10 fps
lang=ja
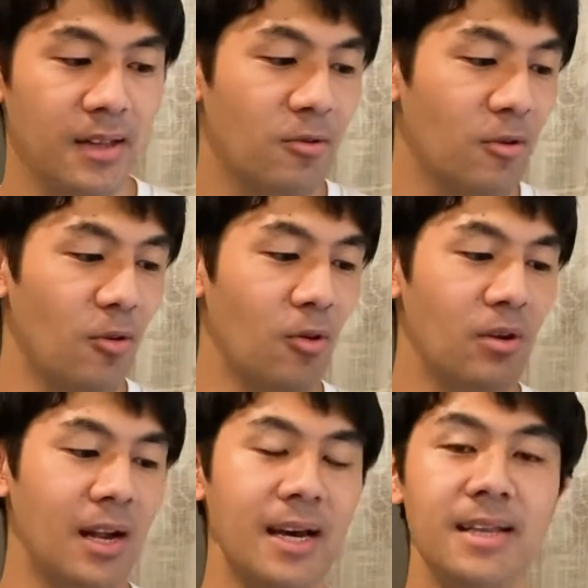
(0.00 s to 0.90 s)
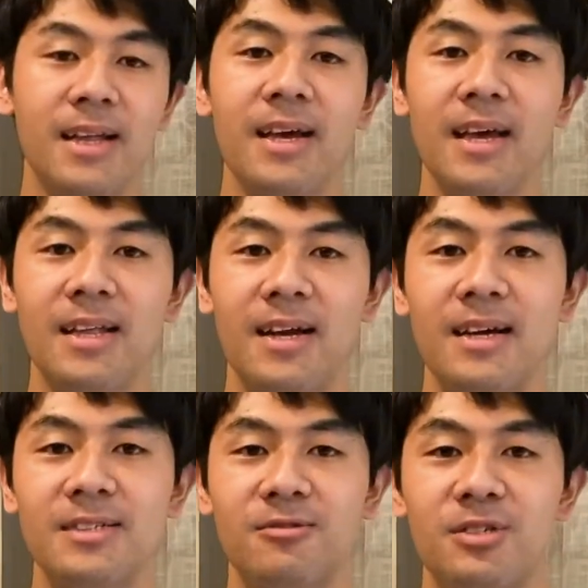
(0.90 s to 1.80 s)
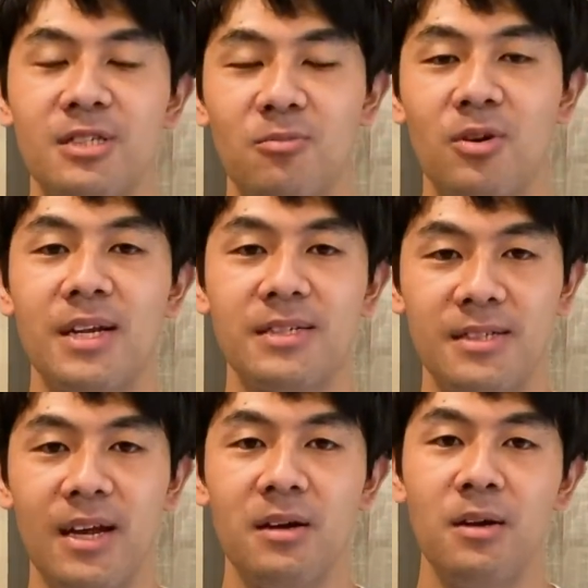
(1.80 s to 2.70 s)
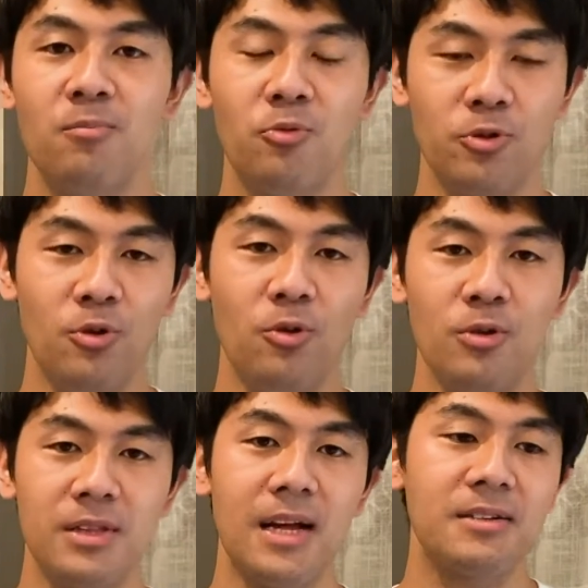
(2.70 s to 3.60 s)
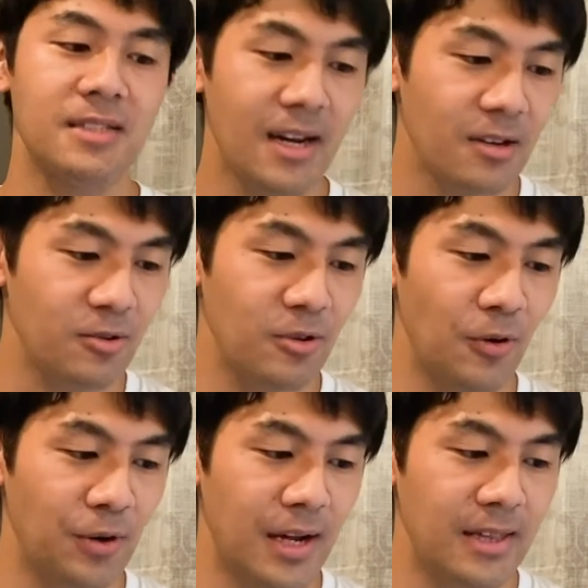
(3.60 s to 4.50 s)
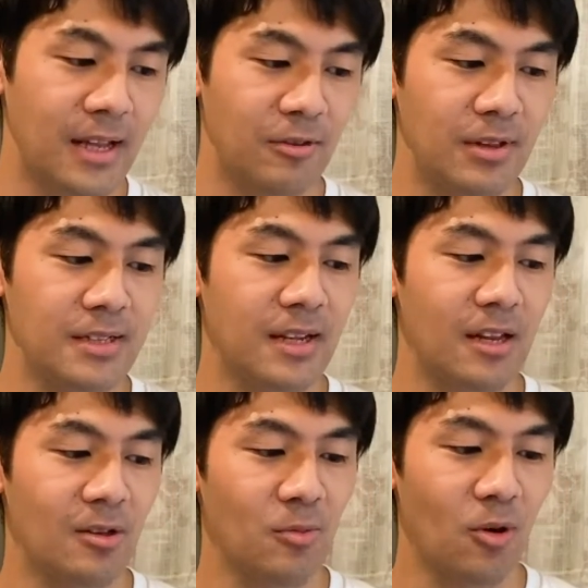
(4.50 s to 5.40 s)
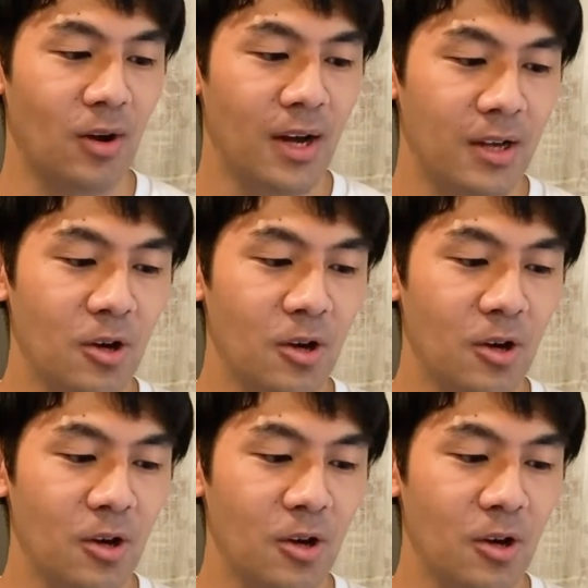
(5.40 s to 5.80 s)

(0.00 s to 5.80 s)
でこのオンライン体験に関する質問がですね、僕の方にたくさん来るようになってるんですけれども、